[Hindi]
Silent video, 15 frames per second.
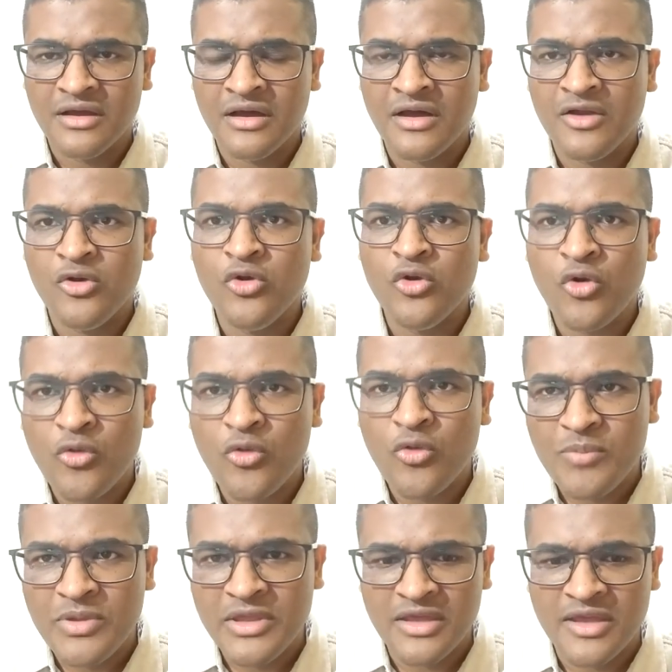
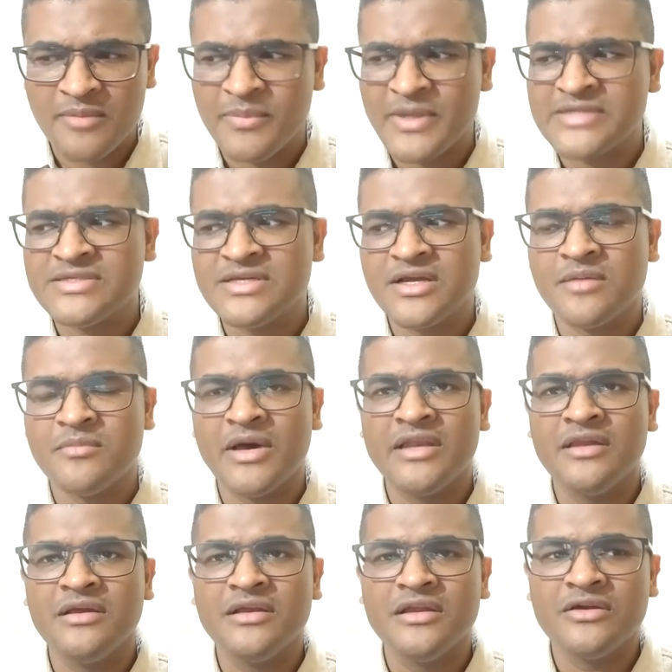लोभी है पैसे
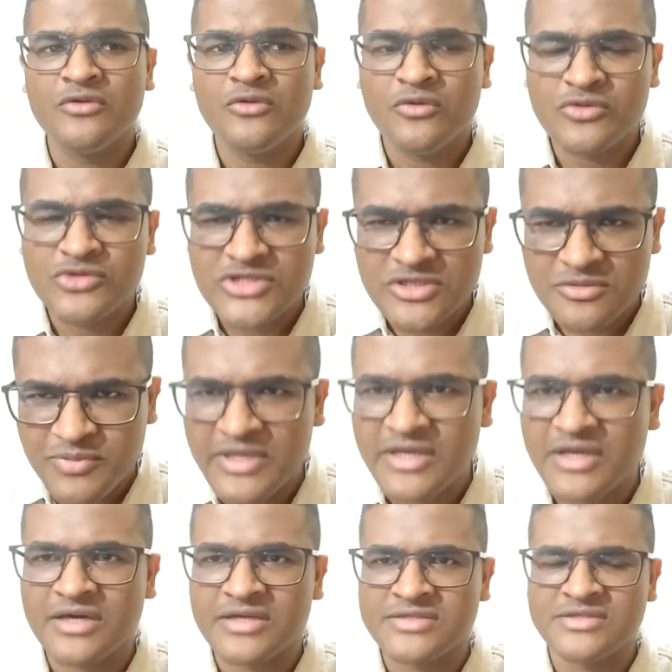कमाने के लिए कुछ भी
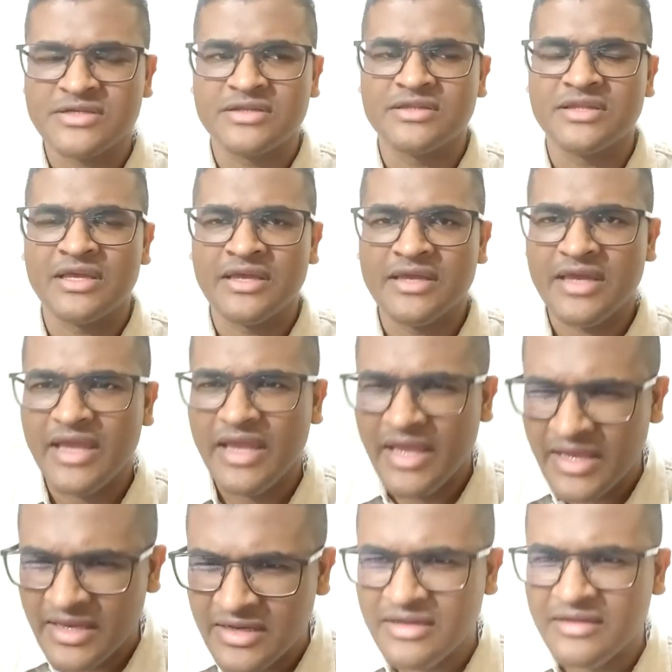कर सकते हैं
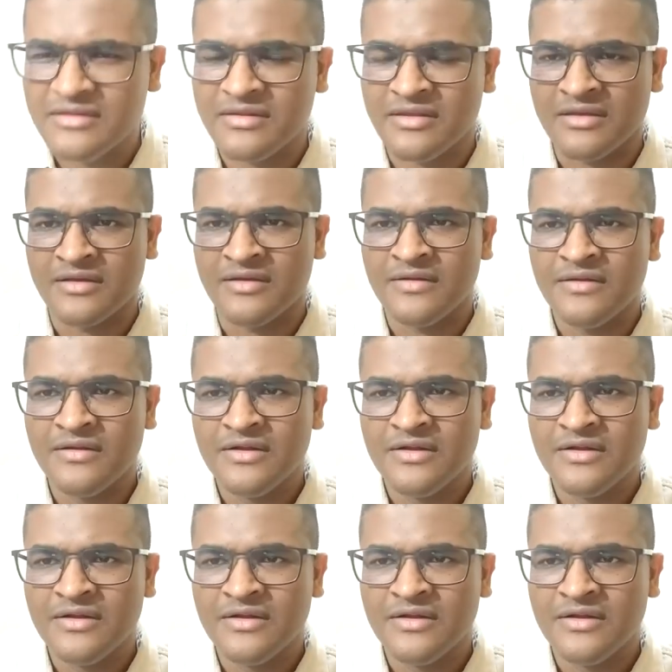एनीथिंग